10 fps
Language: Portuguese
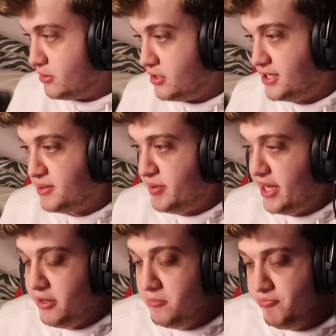
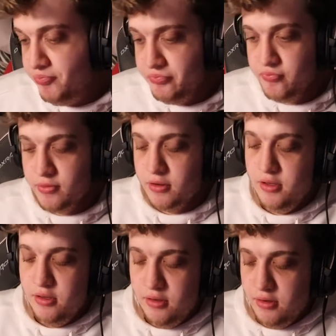SMR.
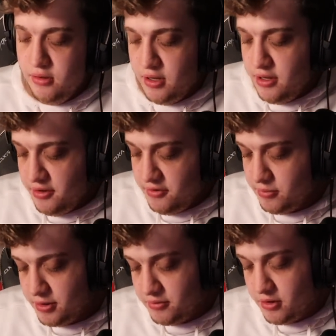E é
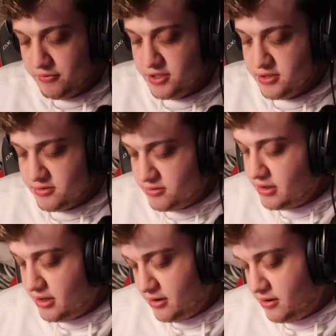isso, mano. Talvez
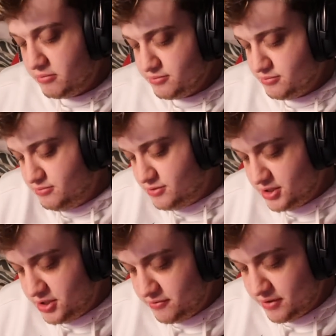é,
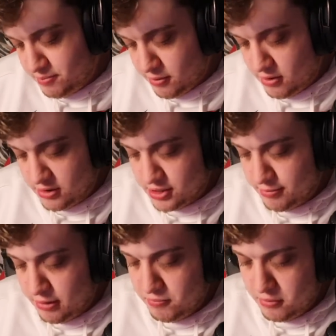se tiver pro,
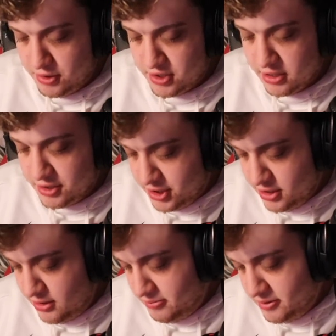chamar um pro de cada
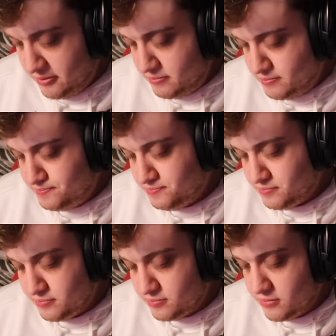time.
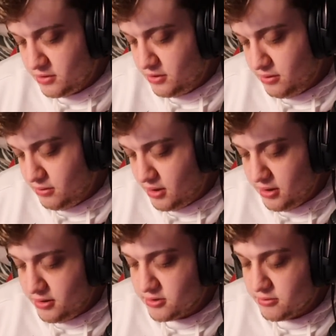E é
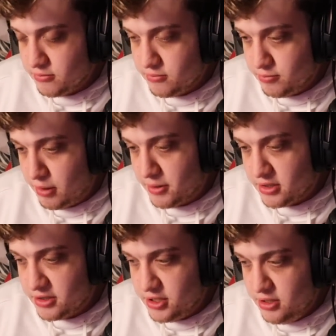isso. Um pro pra
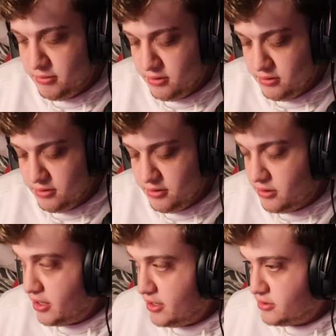cada time e
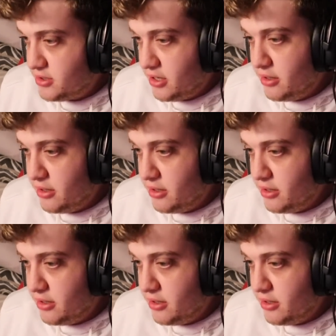é sei lá.